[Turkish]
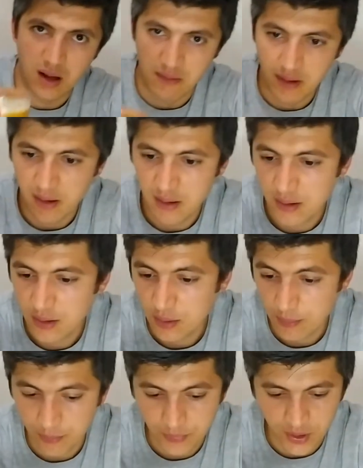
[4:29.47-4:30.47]
kahve.
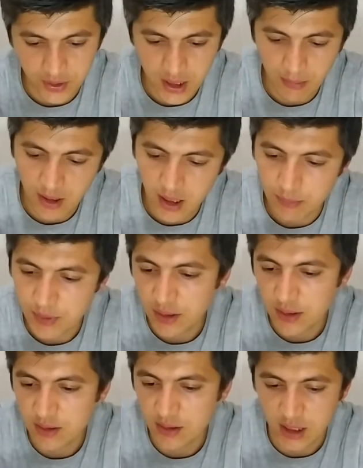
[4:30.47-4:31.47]
Tadına bakalım
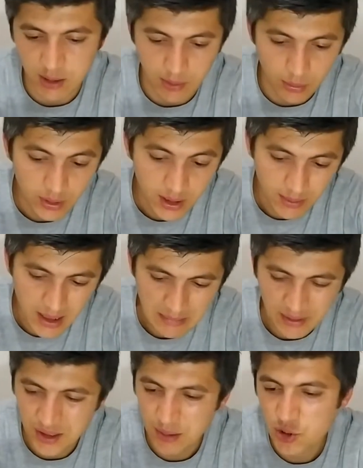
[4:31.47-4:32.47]
tadı nasıl acaba. Buraları
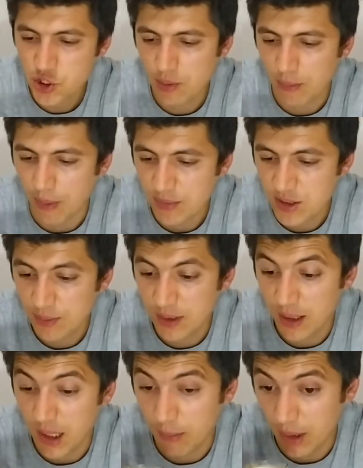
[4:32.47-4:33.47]
biraz batırmışım ama.
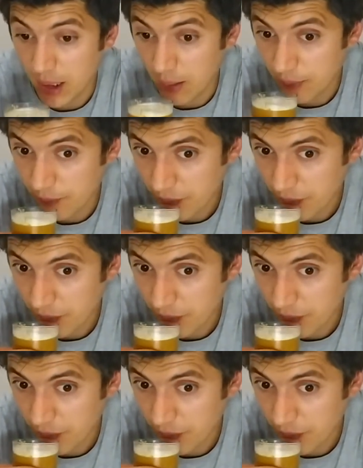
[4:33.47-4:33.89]
Bismillahirrahmanirrahim.